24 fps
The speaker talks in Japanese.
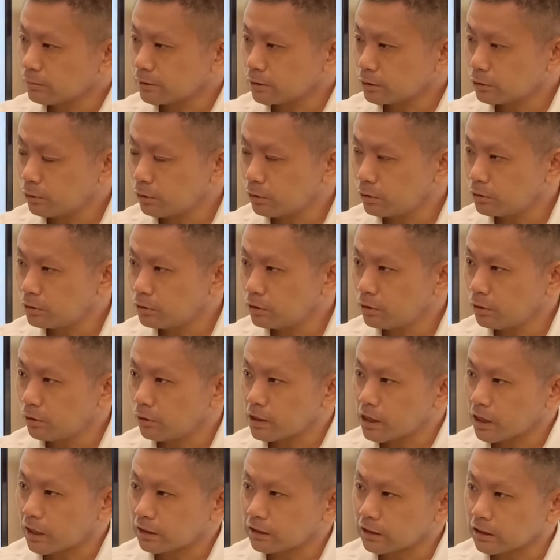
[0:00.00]
まあ、そういうよう
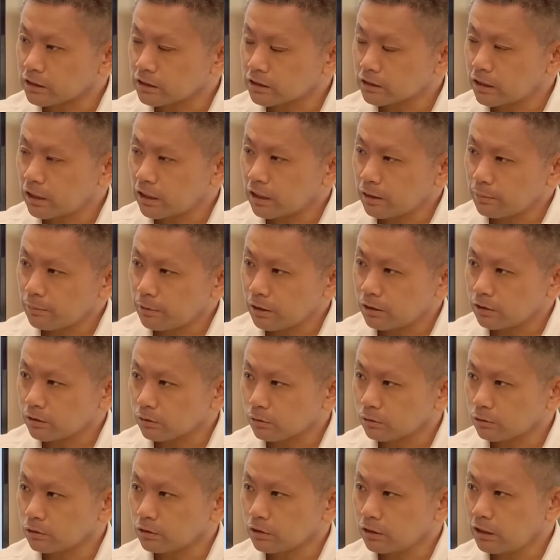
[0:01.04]
な形でやっぱり
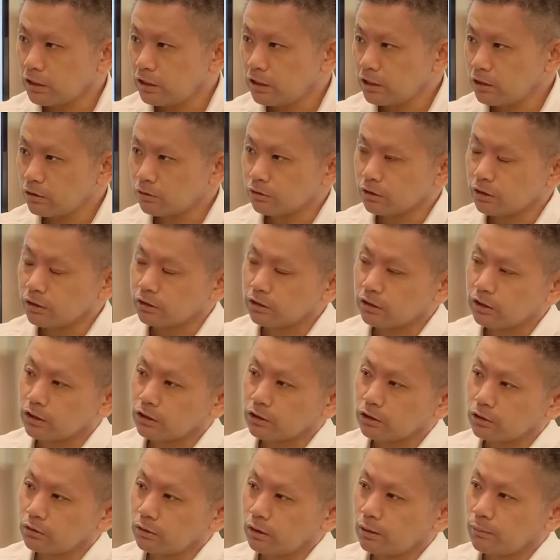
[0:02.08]
その言いにくいってい
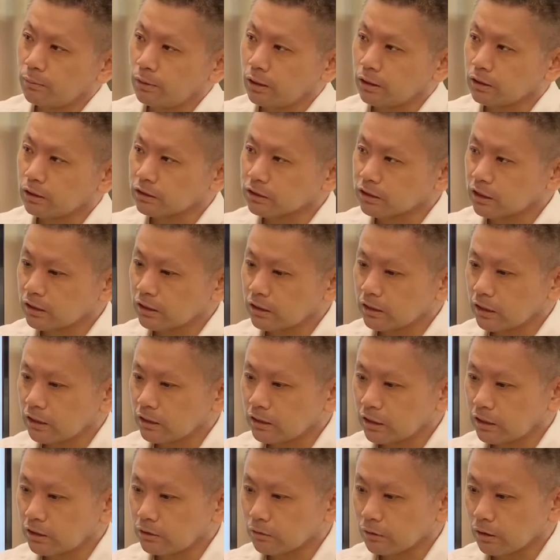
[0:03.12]
うのはまあ仕方が
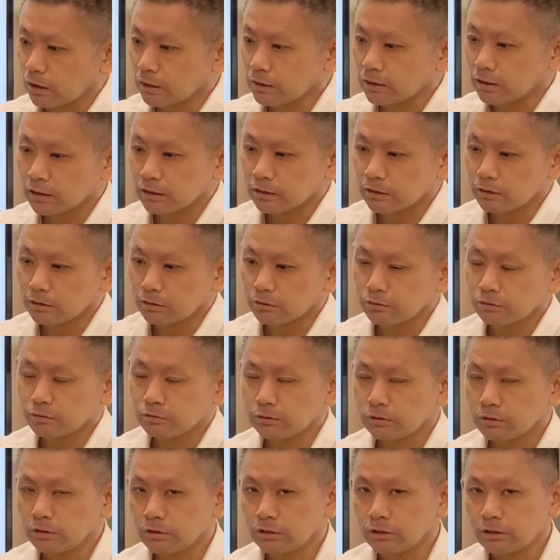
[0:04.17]
ないのかなっていうふう
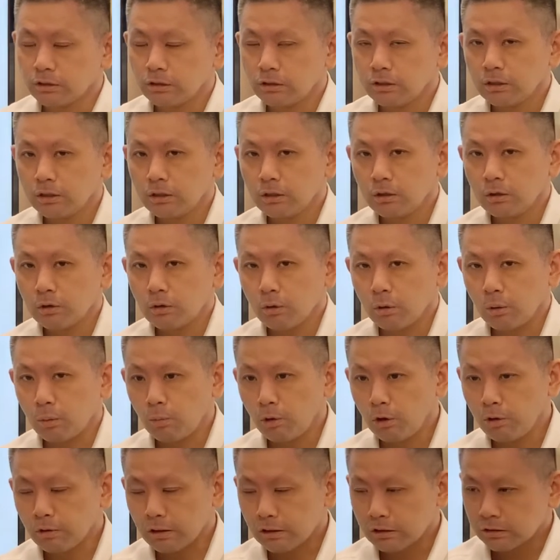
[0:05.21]
に
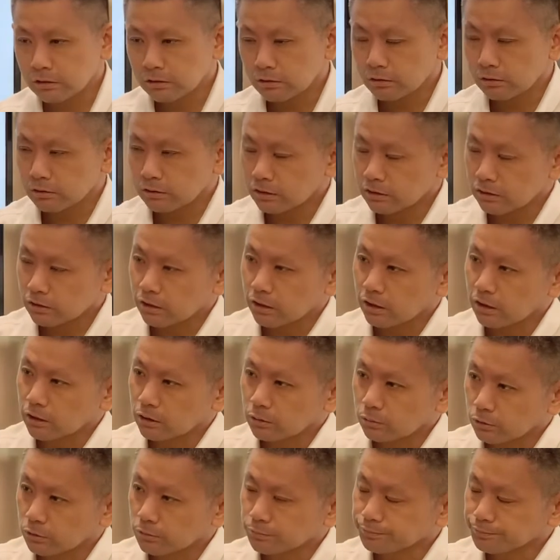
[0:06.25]
思いはするんですけれ
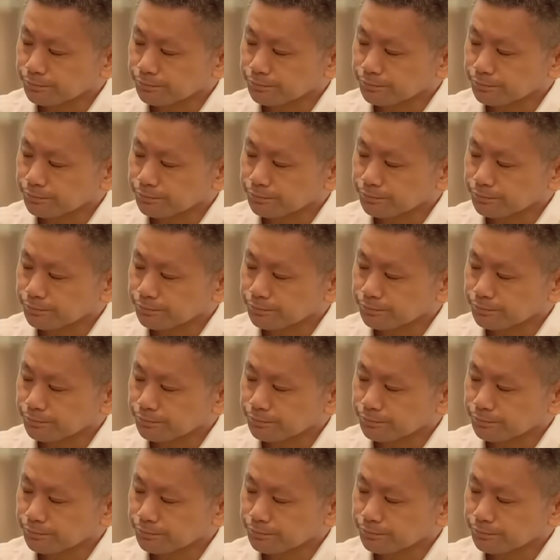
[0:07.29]
ども。